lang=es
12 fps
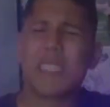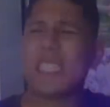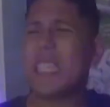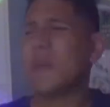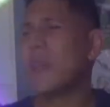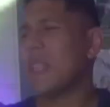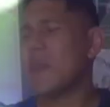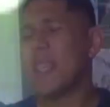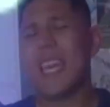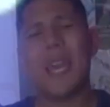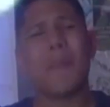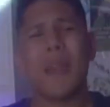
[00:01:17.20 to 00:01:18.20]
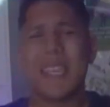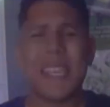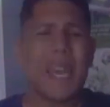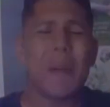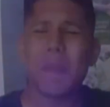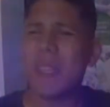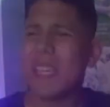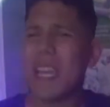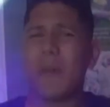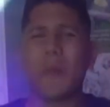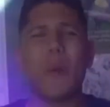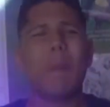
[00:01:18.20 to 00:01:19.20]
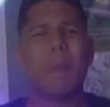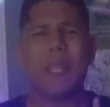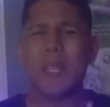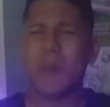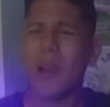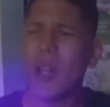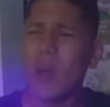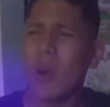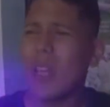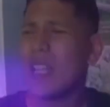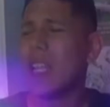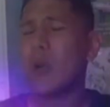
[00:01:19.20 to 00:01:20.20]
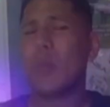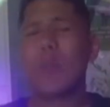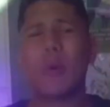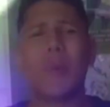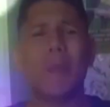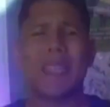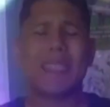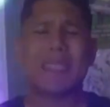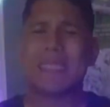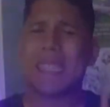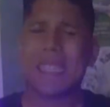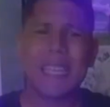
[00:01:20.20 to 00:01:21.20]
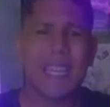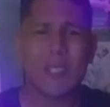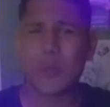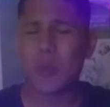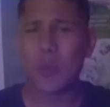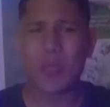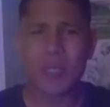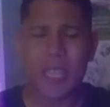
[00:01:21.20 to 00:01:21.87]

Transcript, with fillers: chupas se iba de viaje a Miami en avión privado, le compró un Mercedes a su